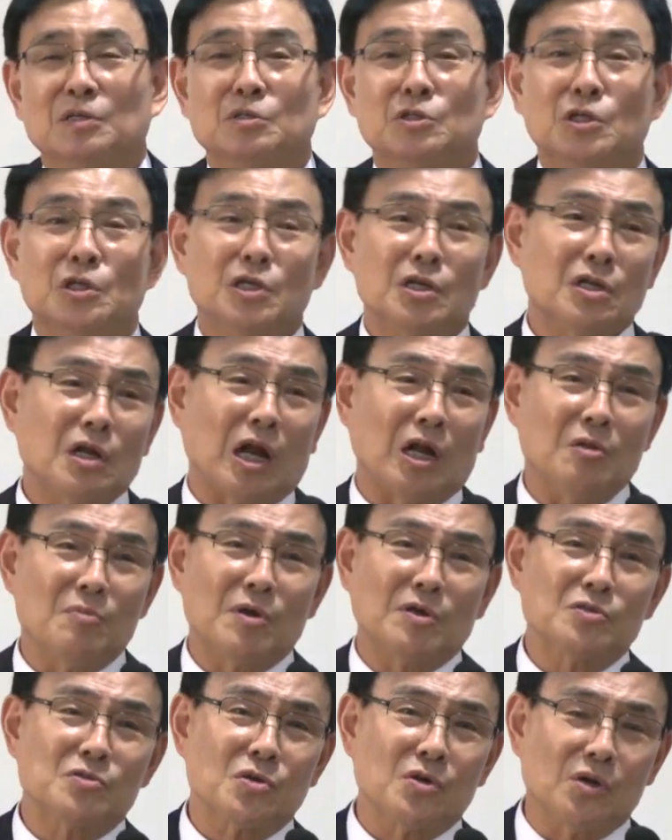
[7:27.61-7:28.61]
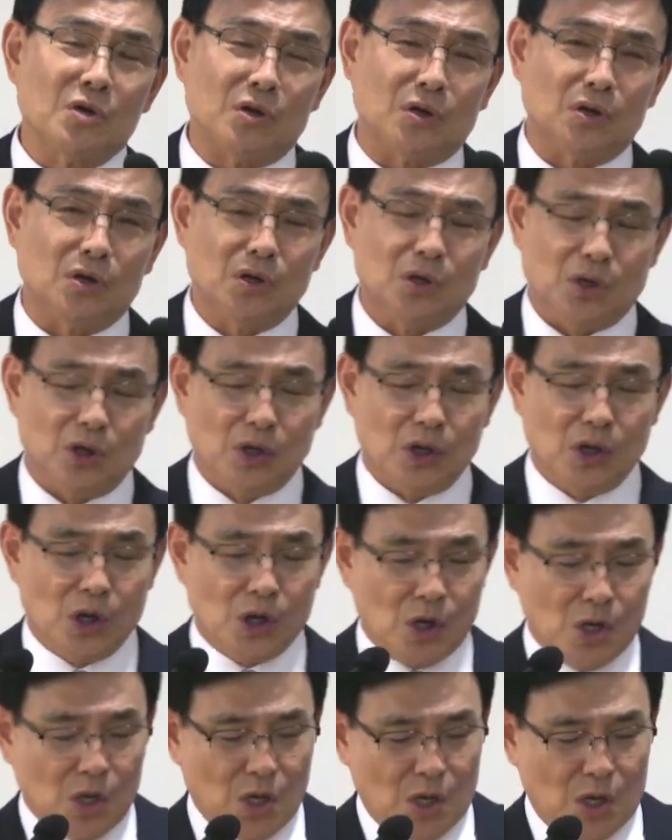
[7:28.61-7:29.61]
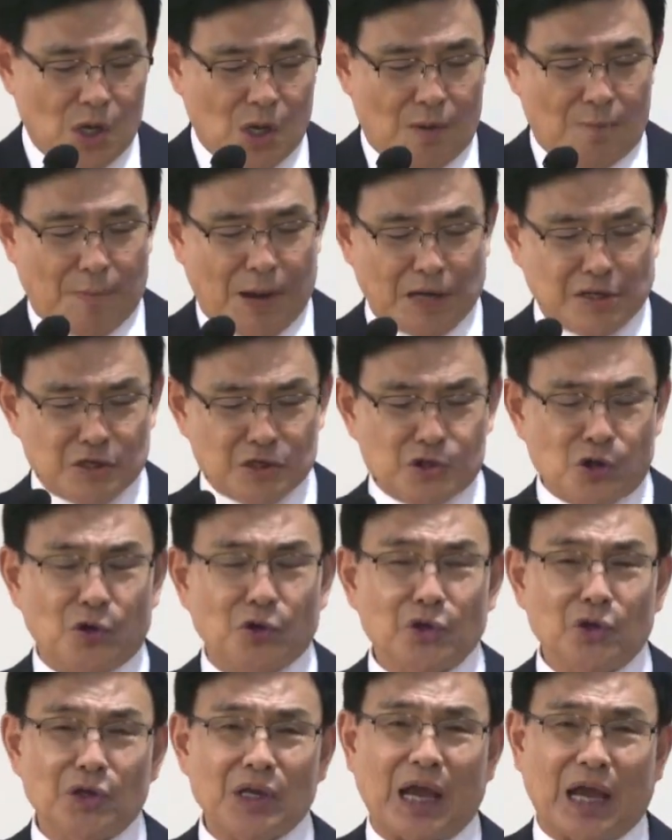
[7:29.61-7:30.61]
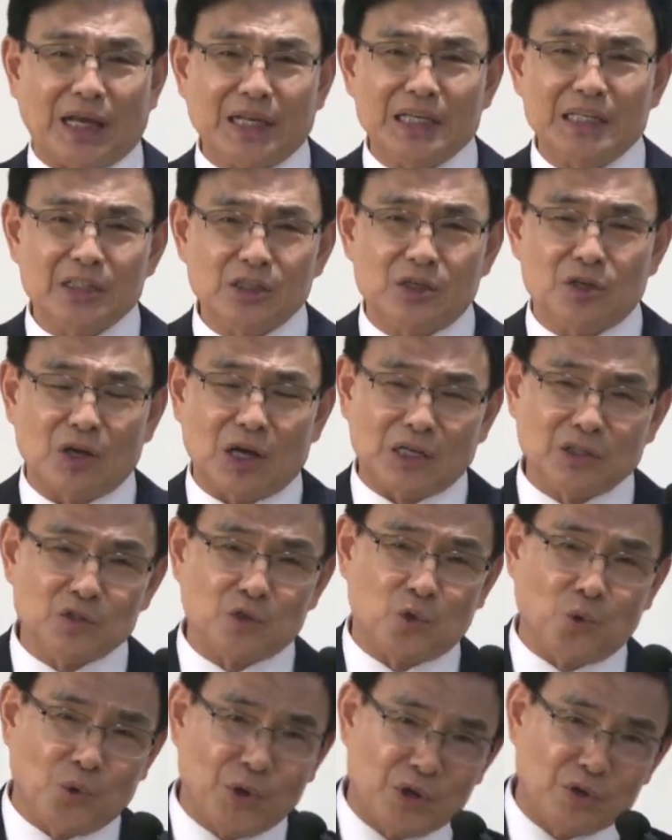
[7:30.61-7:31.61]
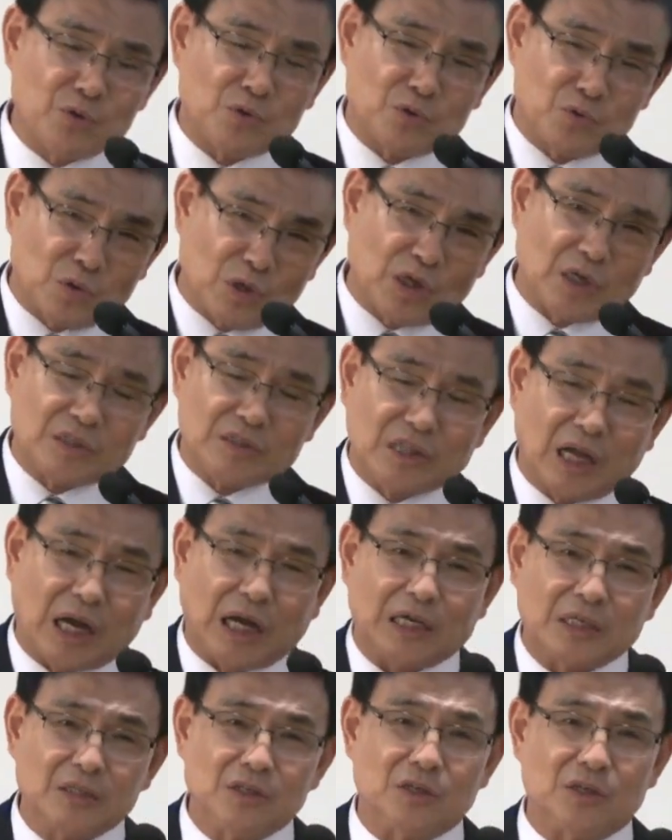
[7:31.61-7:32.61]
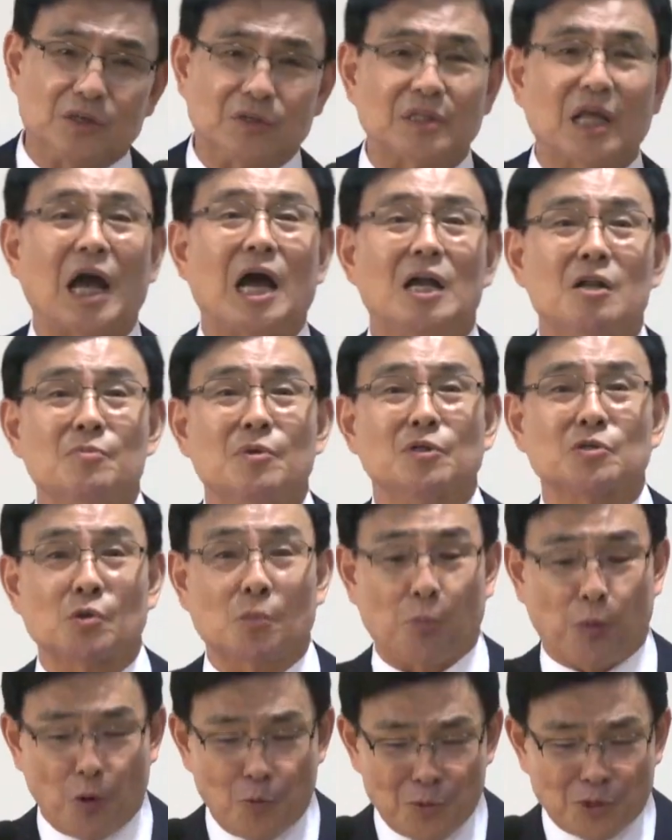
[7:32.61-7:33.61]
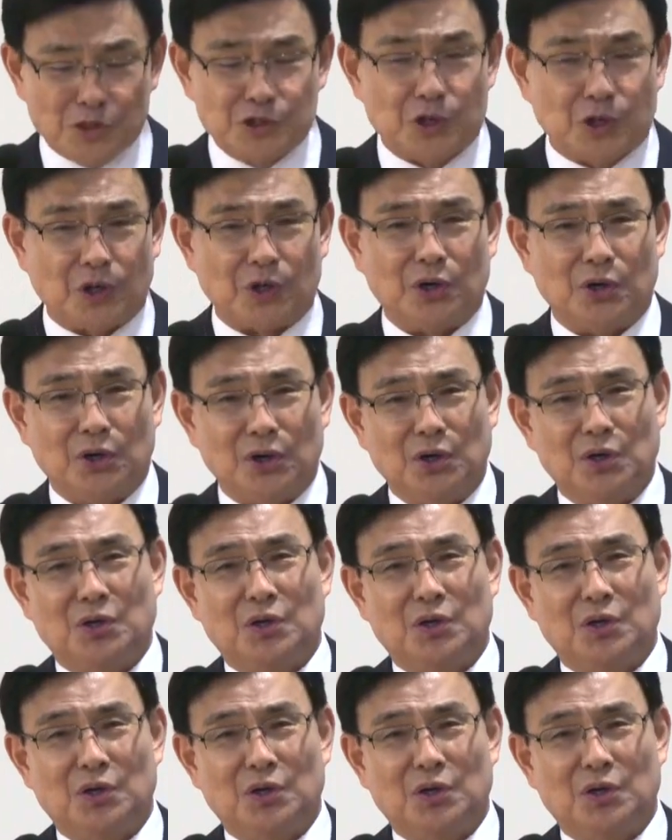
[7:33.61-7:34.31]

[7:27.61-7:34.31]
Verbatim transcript: 진리를 알면서 바른 성경이 아닌 그러한 교회로 나가는 거예요. 다 알면서, 보면서.